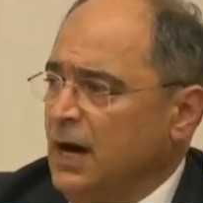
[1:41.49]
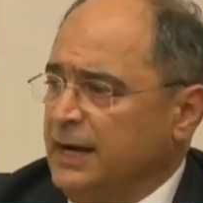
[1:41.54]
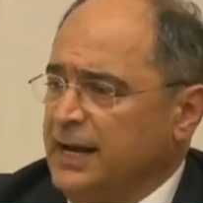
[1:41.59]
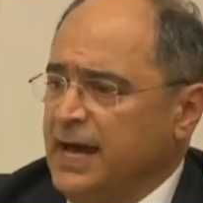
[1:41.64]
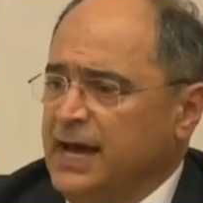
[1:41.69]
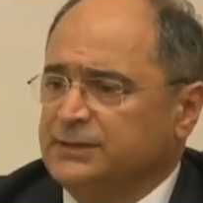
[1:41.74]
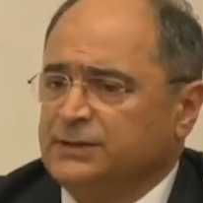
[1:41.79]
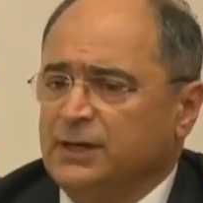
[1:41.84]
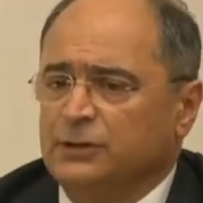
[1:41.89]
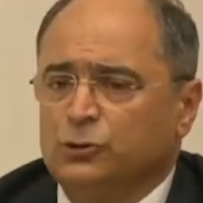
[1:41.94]

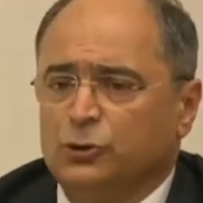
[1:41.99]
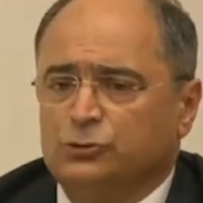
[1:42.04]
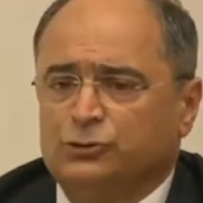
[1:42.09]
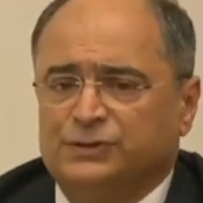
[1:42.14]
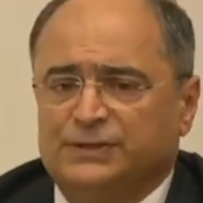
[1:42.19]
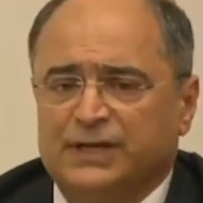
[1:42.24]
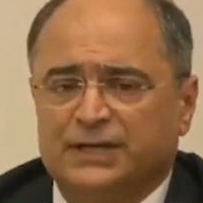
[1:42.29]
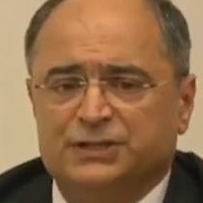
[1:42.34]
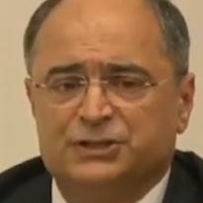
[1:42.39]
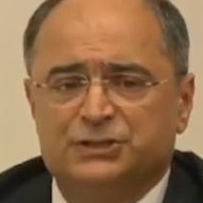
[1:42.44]
Anayasanın
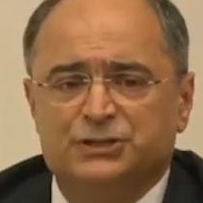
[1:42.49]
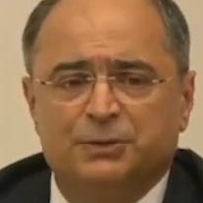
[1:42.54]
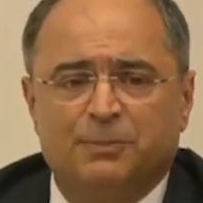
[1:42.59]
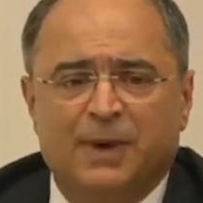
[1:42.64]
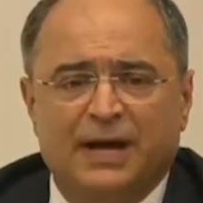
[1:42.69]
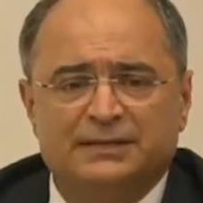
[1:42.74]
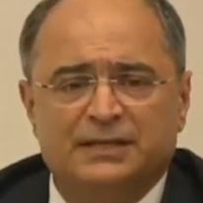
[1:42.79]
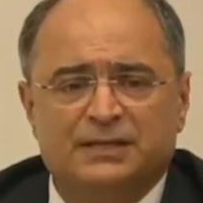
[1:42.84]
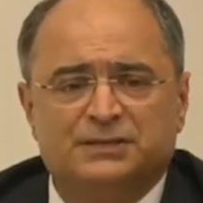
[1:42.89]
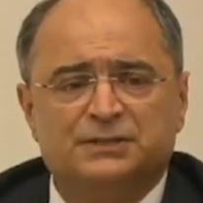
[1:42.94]
38.
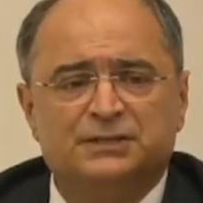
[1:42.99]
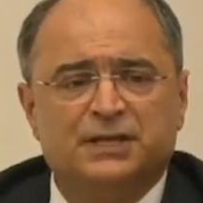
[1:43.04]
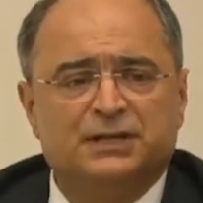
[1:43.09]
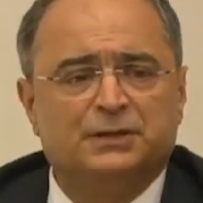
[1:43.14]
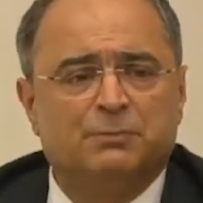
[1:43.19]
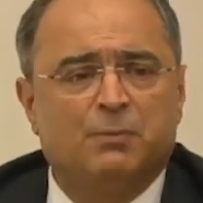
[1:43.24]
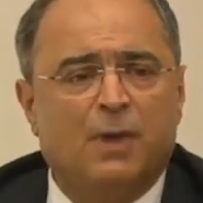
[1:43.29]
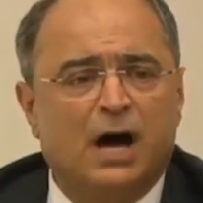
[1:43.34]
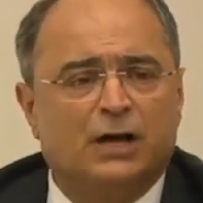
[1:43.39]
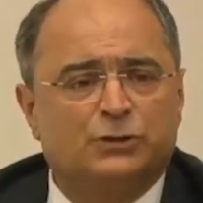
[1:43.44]

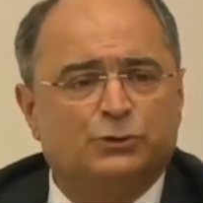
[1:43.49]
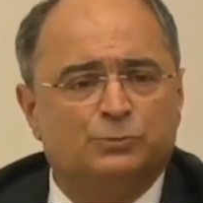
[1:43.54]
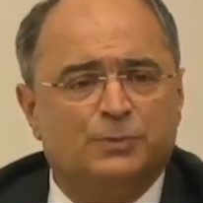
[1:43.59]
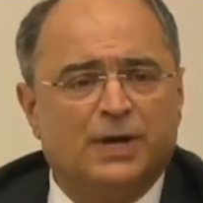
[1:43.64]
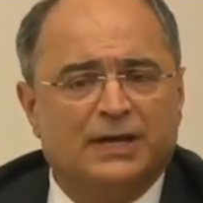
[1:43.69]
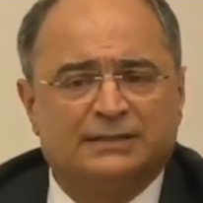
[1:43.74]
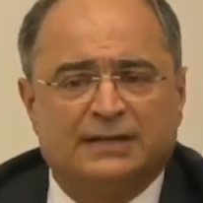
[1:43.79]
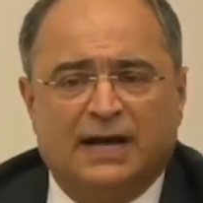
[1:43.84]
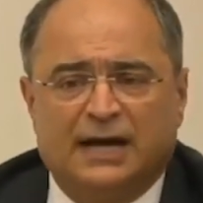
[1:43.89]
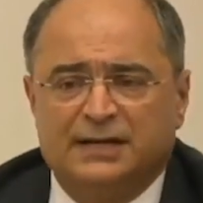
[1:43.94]
maddesindeki
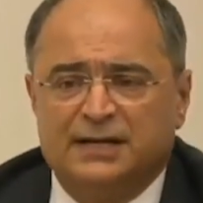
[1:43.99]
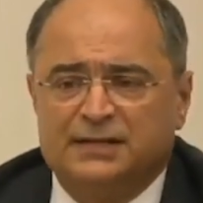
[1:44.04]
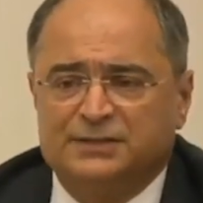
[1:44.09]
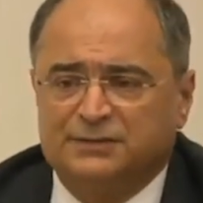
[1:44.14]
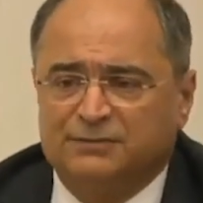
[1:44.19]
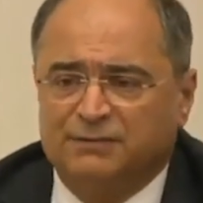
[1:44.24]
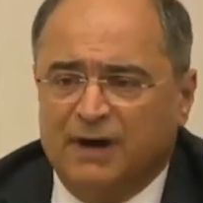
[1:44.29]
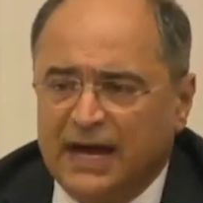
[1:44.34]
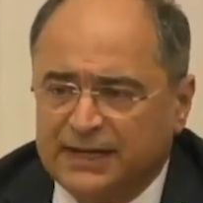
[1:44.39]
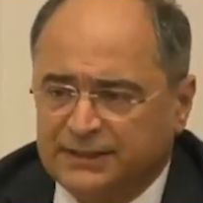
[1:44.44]
masumiyet
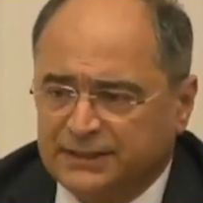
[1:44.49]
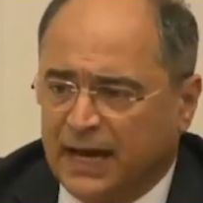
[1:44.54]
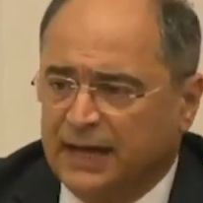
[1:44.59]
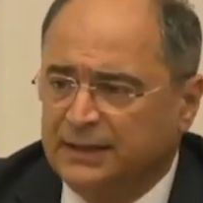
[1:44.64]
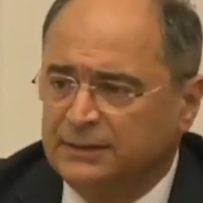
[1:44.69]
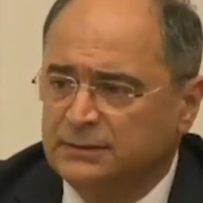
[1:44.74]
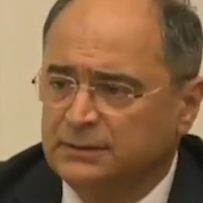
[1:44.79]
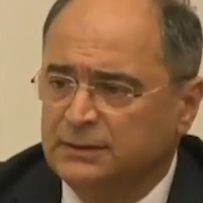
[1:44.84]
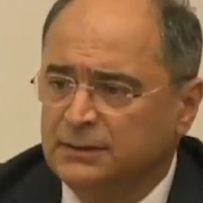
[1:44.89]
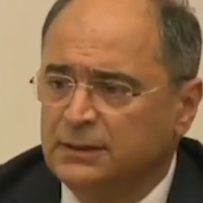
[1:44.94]
karnesi
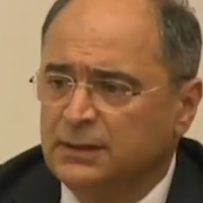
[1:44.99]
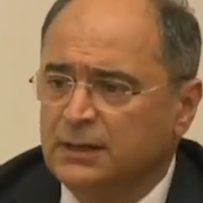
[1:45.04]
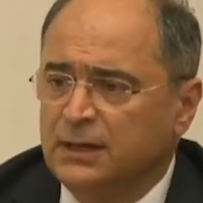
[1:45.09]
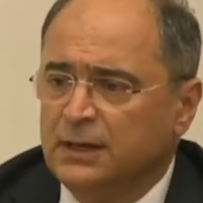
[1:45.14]
varken